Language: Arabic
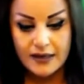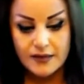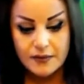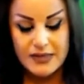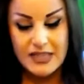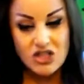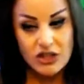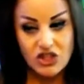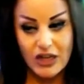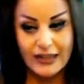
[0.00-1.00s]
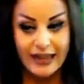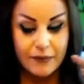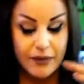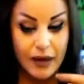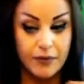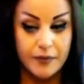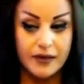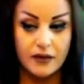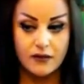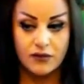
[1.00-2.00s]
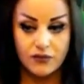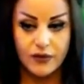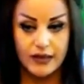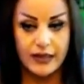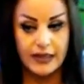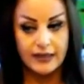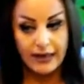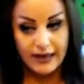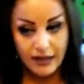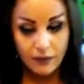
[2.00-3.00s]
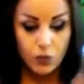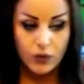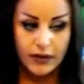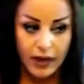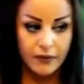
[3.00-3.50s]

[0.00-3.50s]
مزجنا الشغلتين بحبابين لدى الطفل اللي هي التعليم واللعب